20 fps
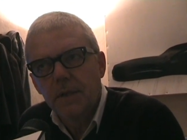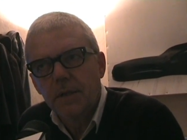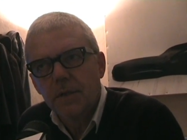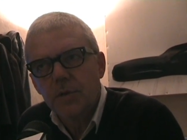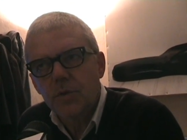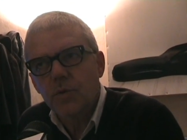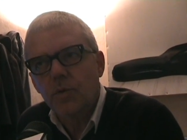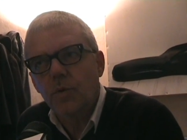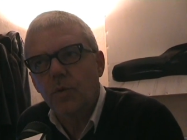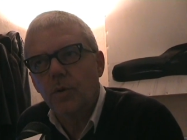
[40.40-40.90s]

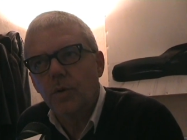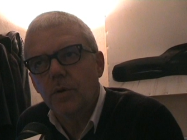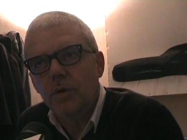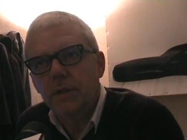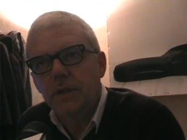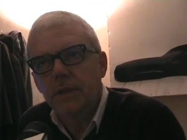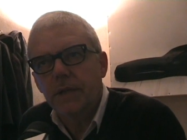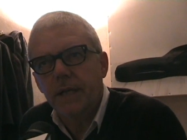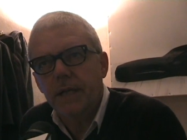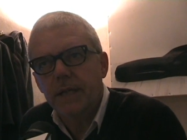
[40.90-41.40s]
solo
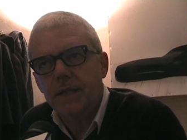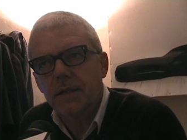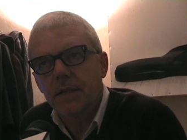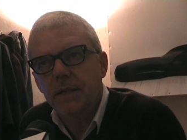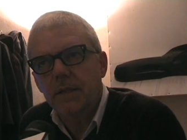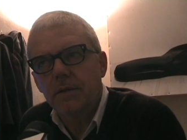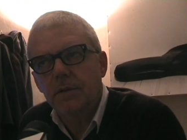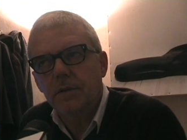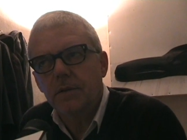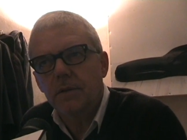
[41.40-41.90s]
di testa.
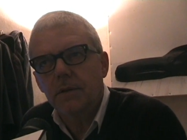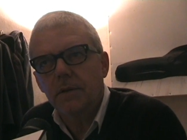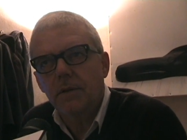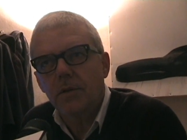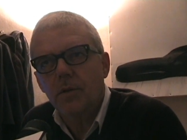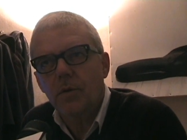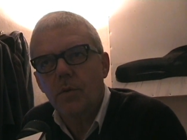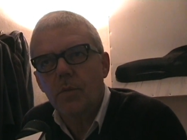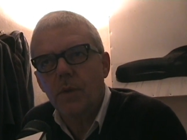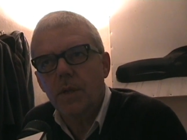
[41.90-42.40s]
Io
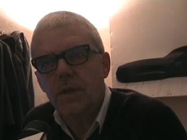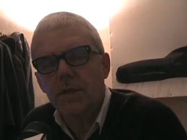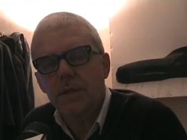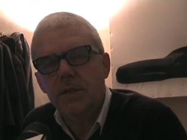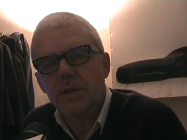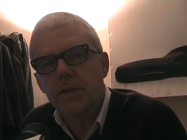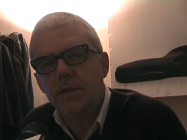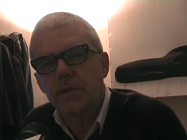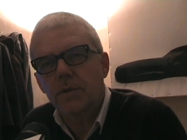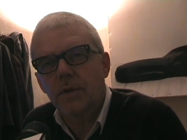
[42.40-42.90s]
ho come la
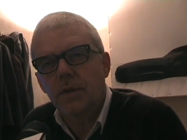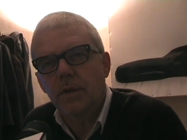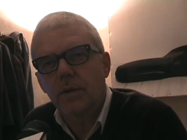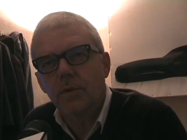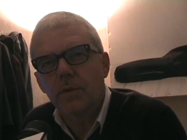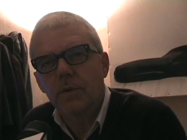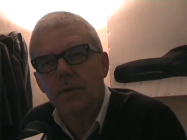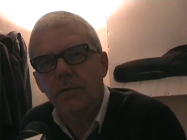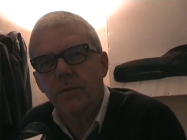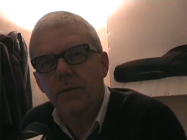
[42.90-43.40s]
sensazione che
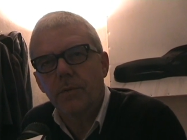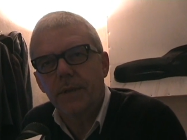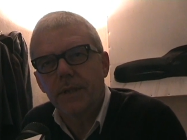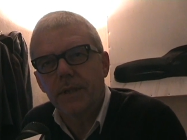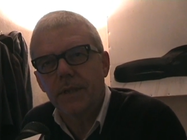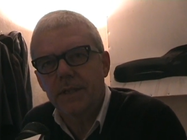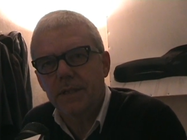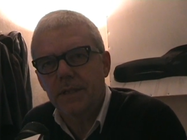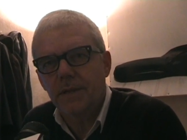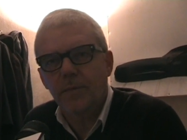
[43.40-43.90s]

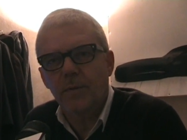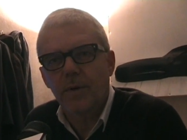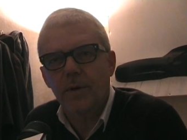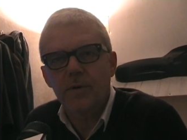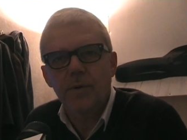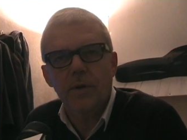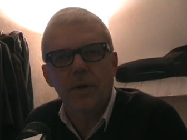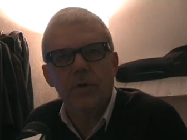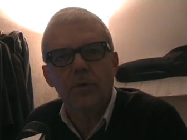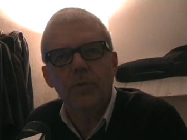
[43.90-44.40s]
ultimamente stiamo
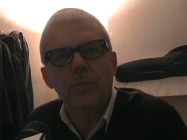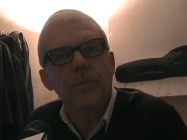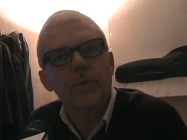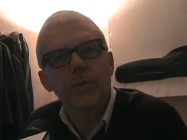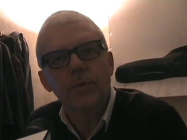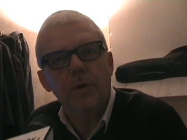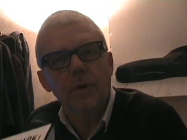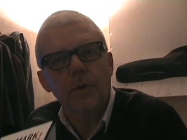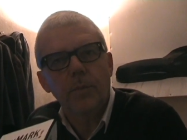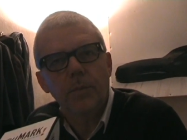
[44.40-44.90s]
ragionando un
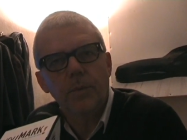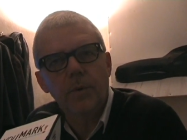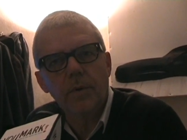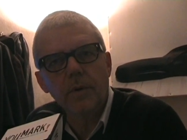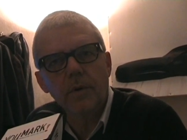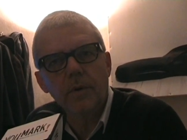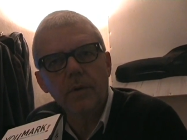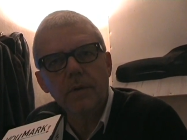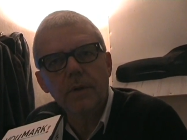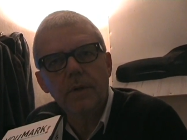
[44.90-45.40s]
po'
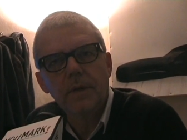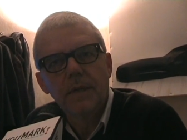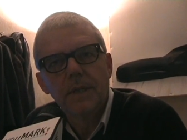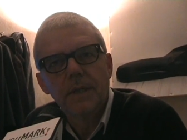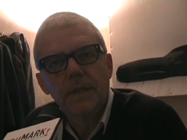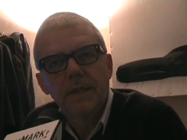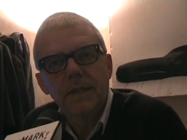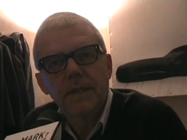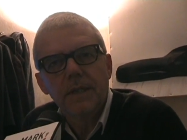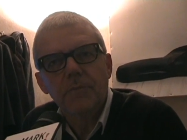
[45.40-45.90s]
troppo
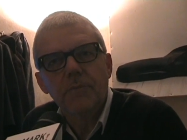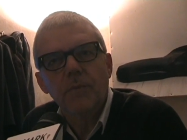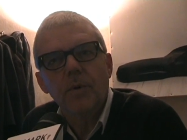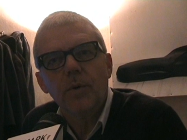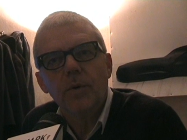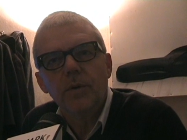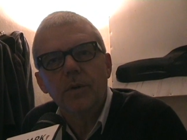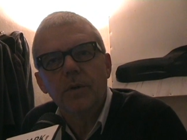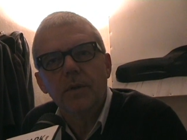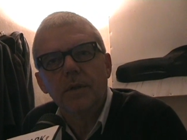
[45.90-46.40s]
in
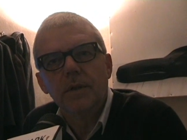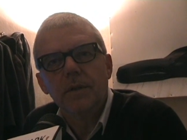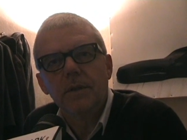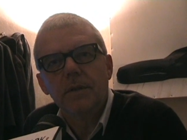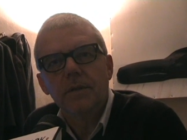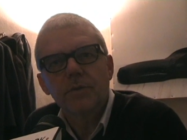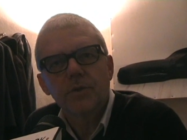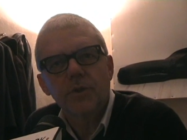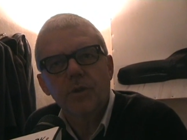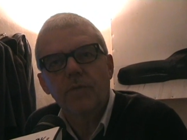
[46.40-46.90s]

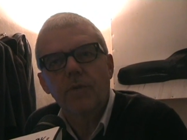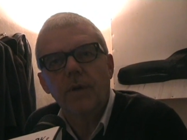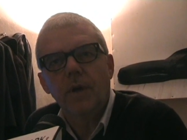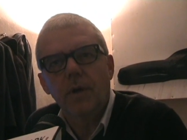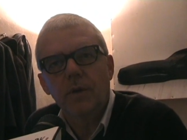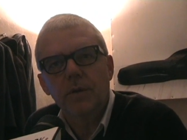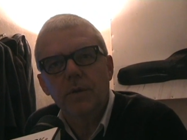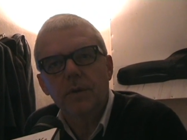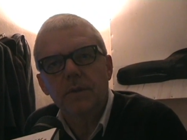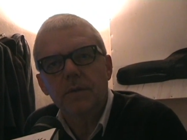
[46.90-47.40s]
modo
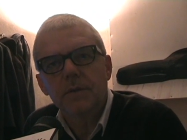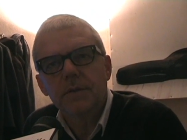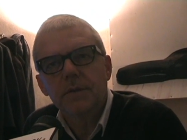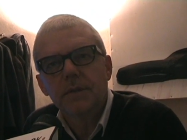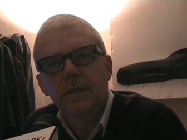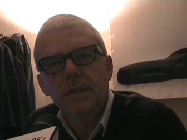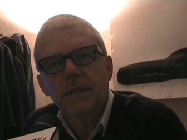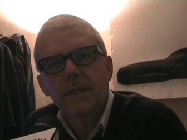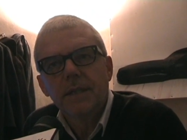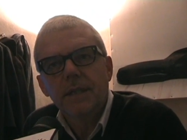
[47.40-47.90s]
cervellotico
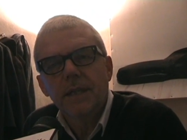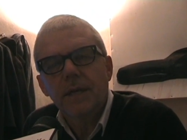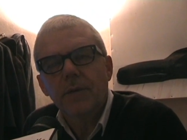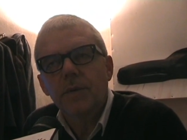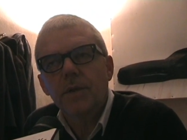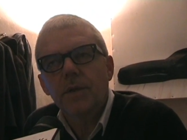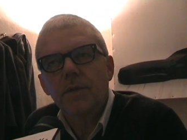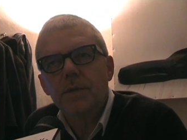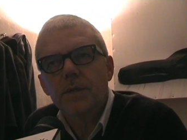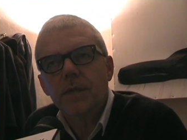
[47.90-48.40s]
e
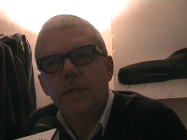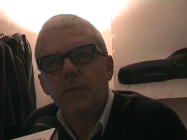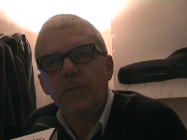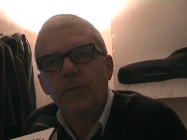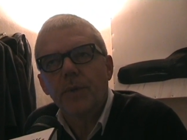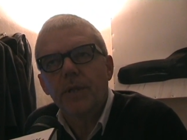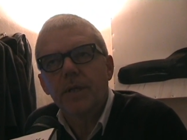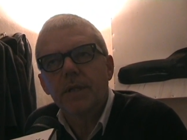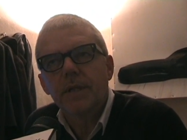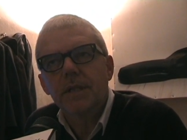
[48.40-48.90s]
quindi questa
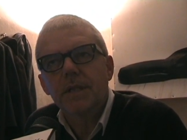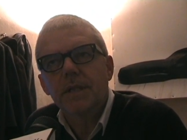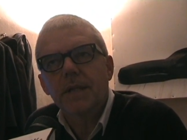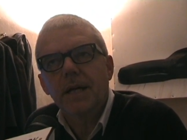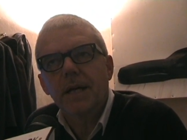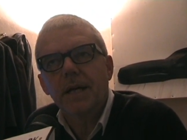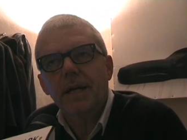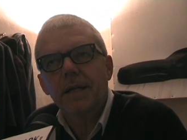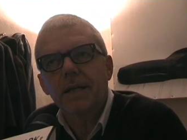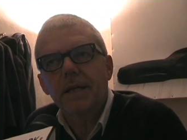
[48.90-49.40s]
campagna di
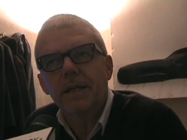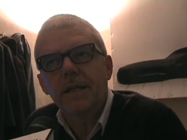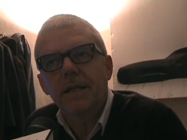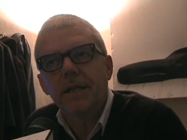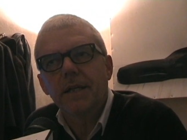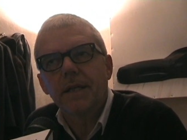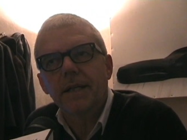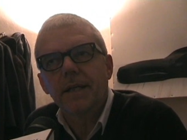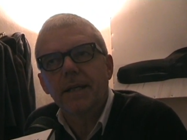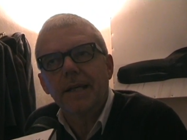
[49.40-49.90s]
Sky
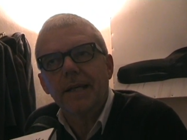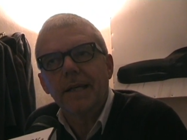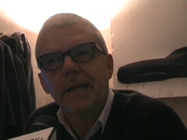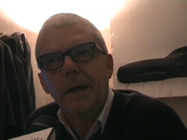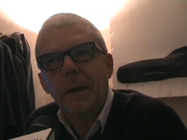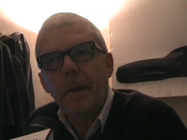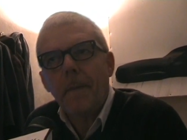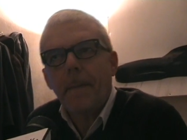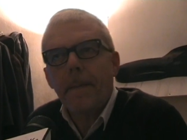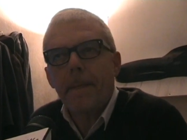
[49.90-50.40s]

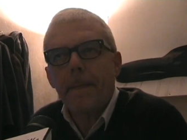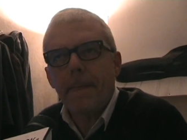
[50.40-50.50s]
che